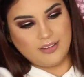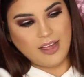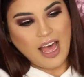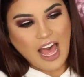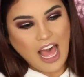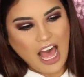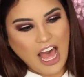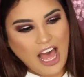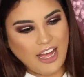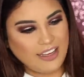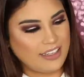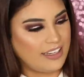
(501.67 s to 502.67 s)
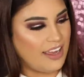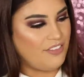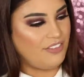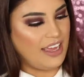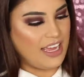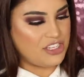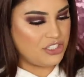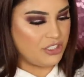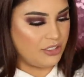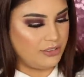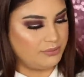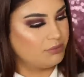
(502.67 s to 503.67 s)
Ah. ¡Qué
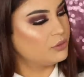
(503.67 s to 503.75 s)
bello!